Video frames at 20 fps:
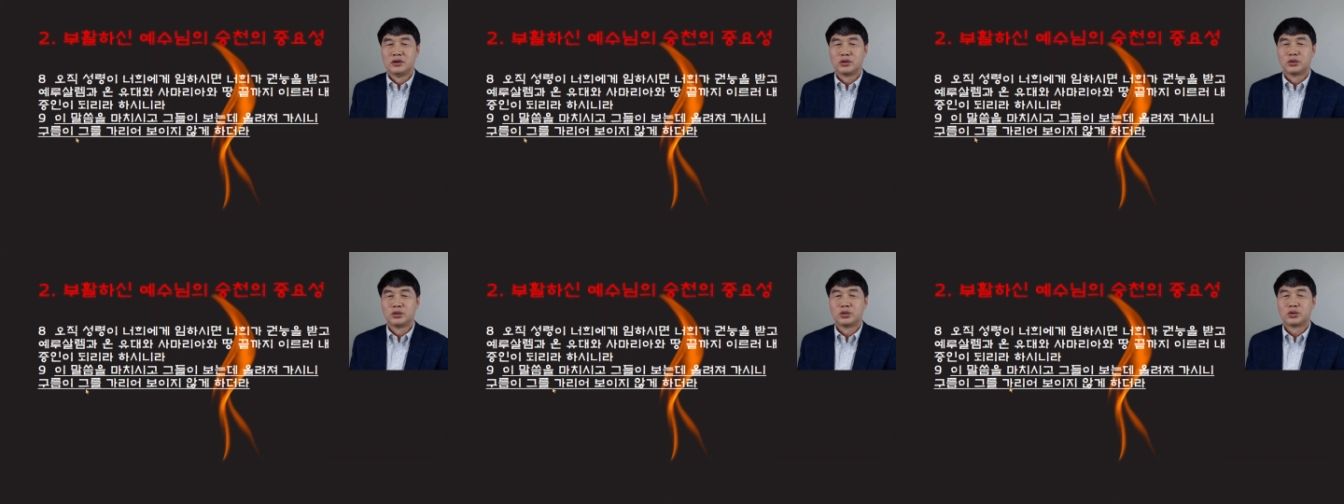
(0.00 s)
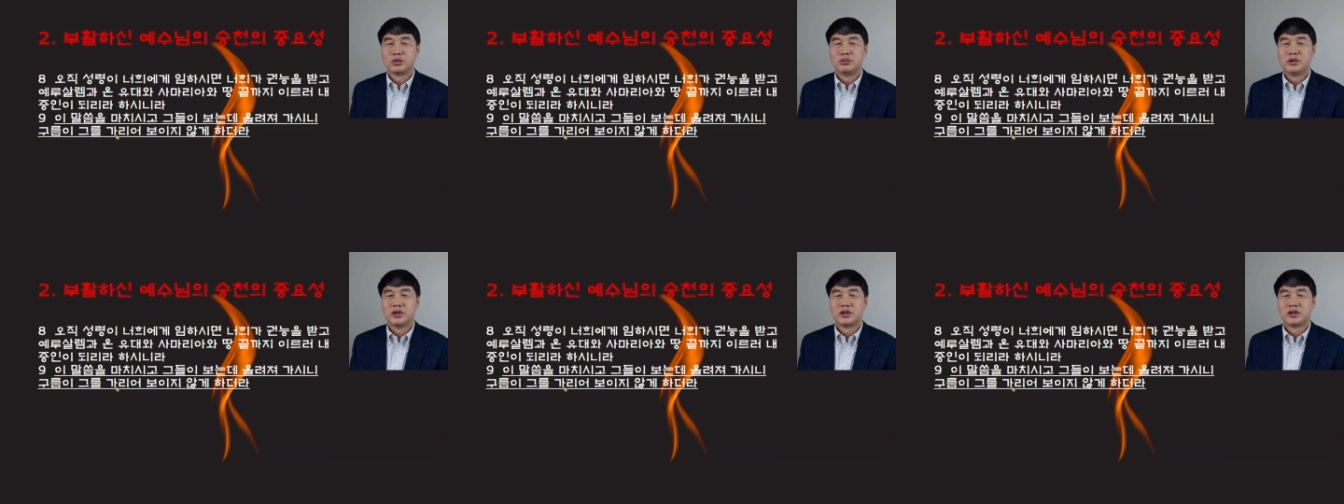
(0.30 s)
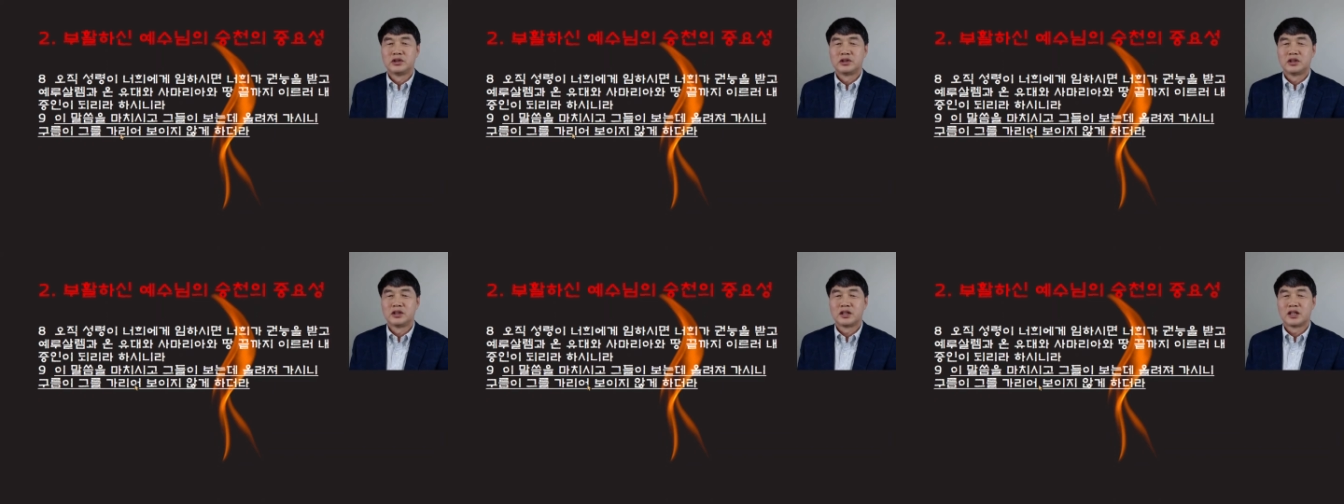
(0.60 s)
구름이
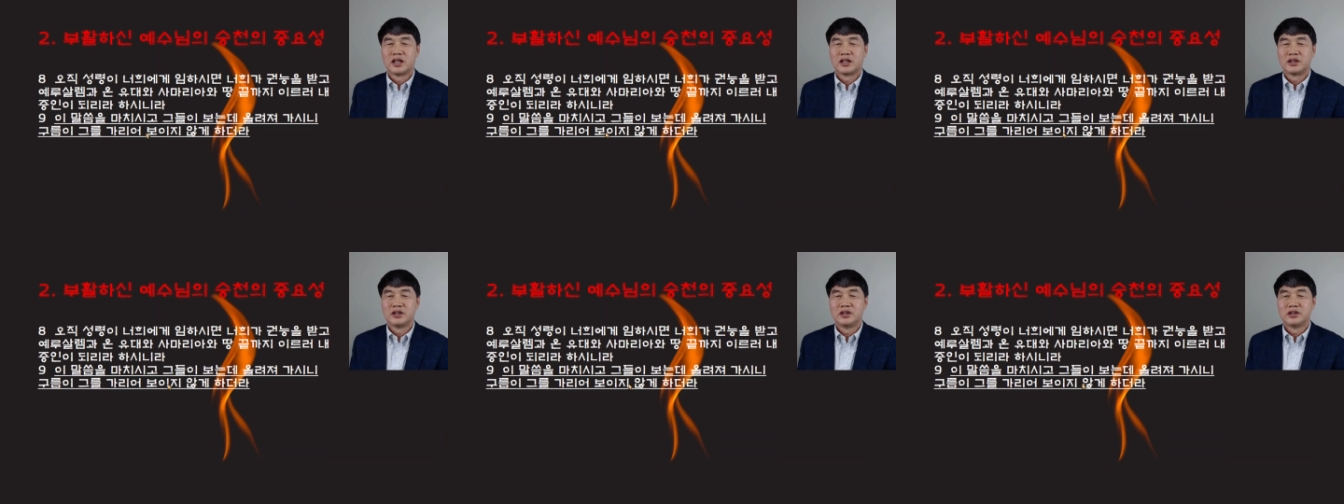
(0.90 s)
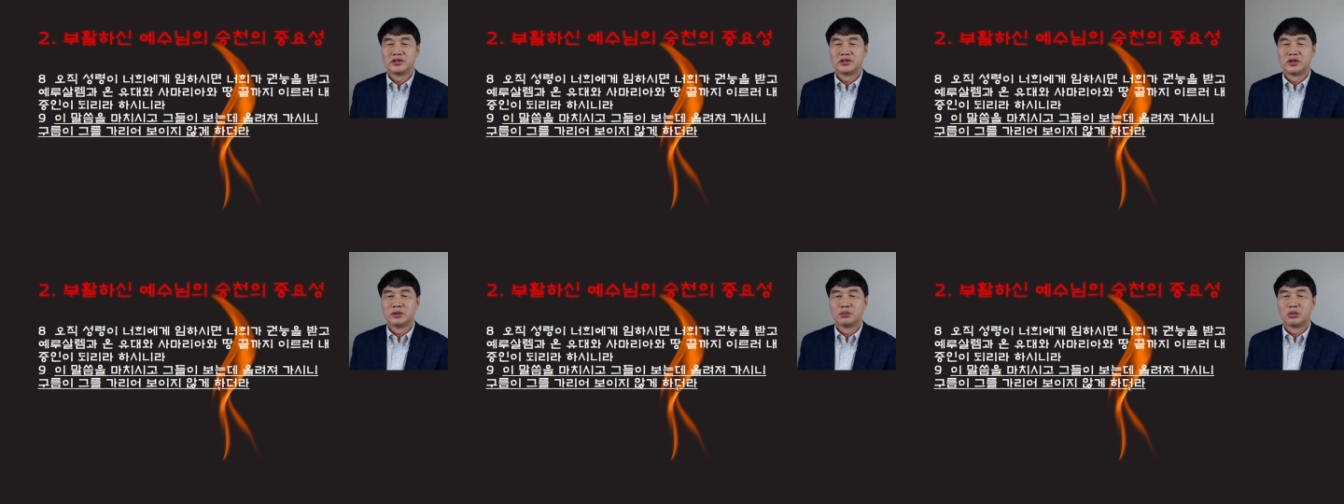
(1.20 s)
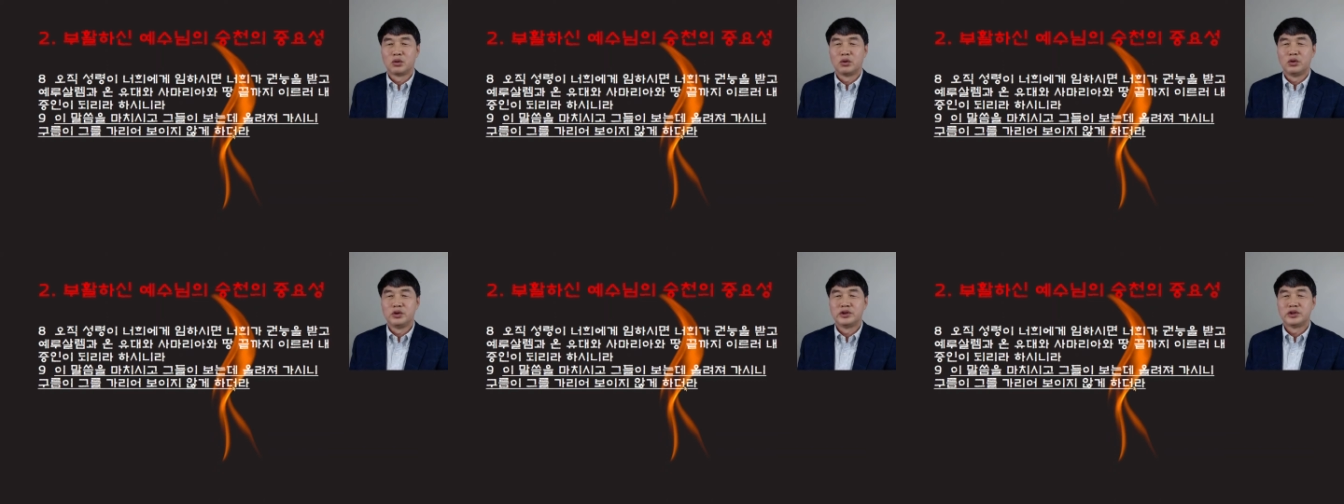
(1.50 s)
그를 가리어서
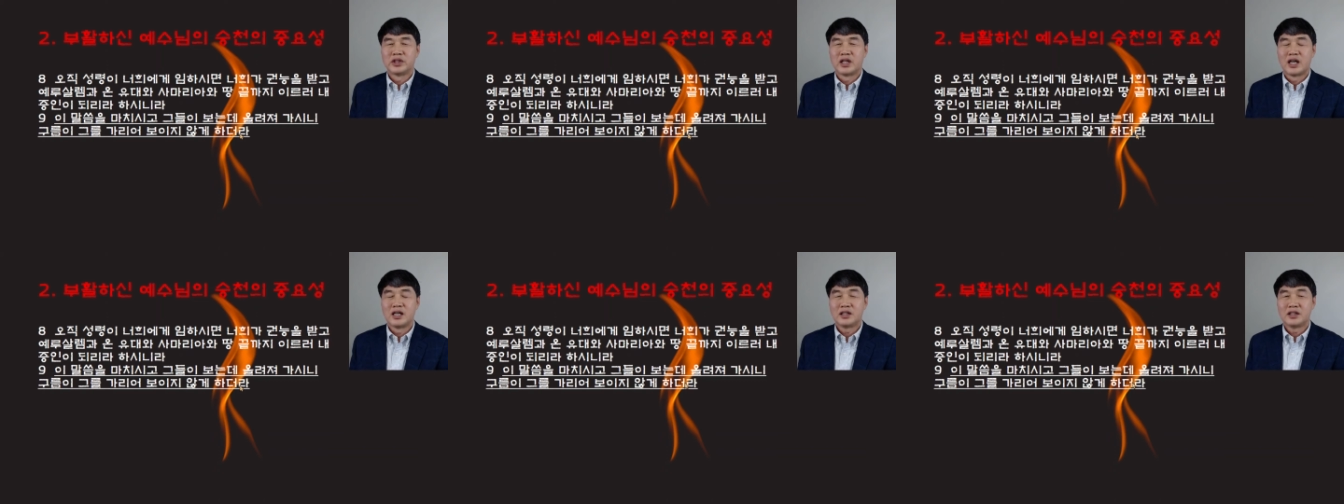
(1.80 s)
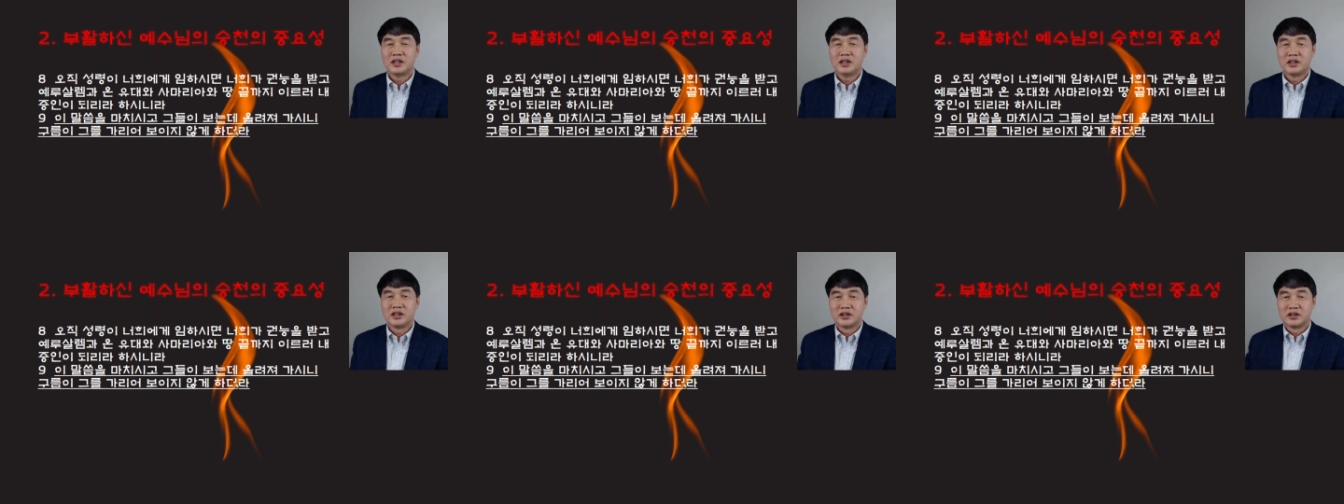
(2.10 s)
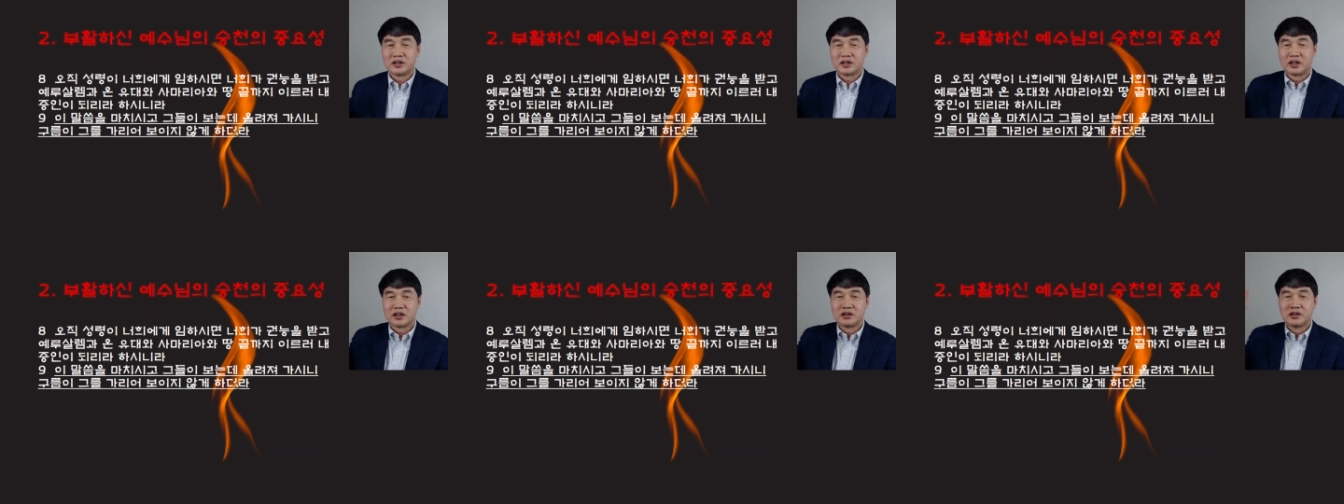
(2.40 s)
보이지 않게 되더라.